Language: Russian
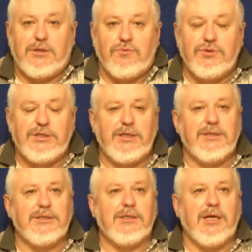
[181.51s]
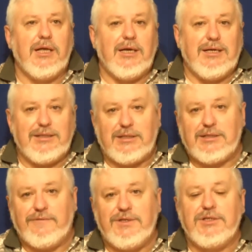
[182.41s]
на русский язык. Это
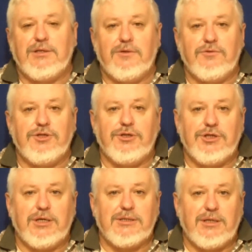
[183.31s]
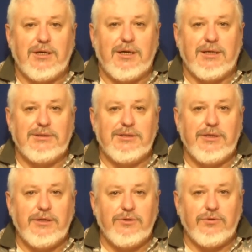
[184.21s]
зависело очень часто от
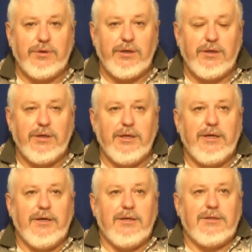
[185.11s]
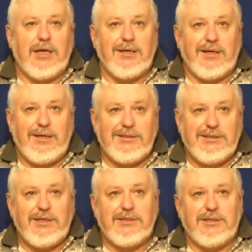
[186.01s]
территории. Так и
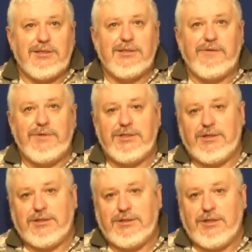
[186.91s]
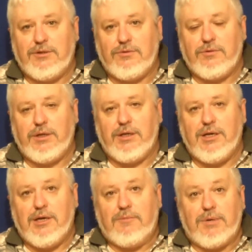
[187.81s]
здесь это зависело от территории.
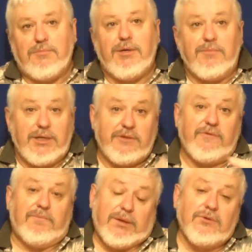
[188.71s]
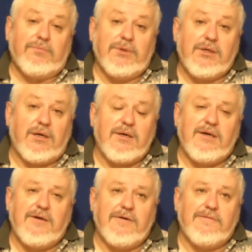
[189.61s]
Помимо этого, подобно как
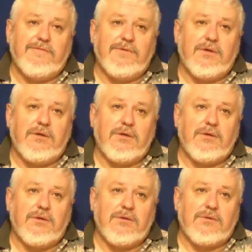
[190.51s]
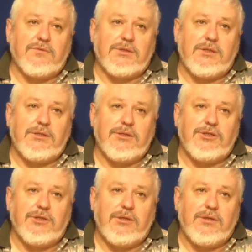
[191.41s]
э, в
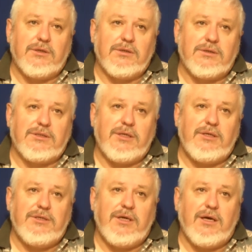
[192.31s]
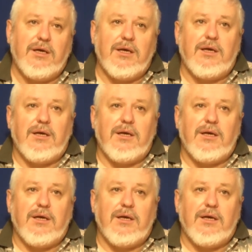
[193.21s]
русскоязычной э, среде,